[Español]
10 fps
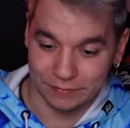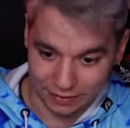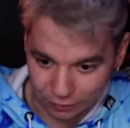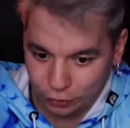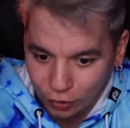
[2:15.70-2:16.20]

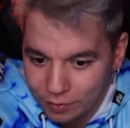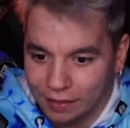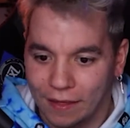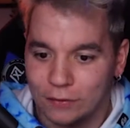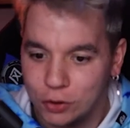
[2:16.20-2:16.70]
Te lo digo de
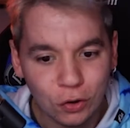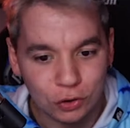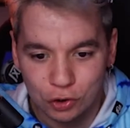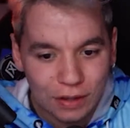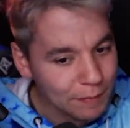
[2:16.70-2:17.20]
verdad yo
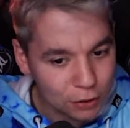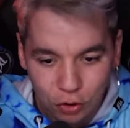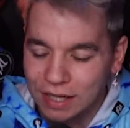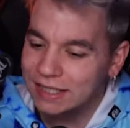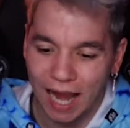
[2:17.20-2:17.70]
soy de
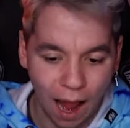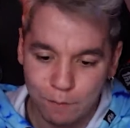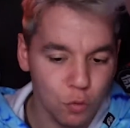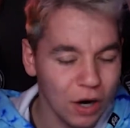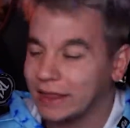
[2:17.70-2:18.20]
McDonald's a
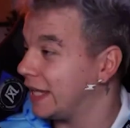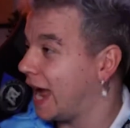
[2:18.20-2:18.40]
muerte.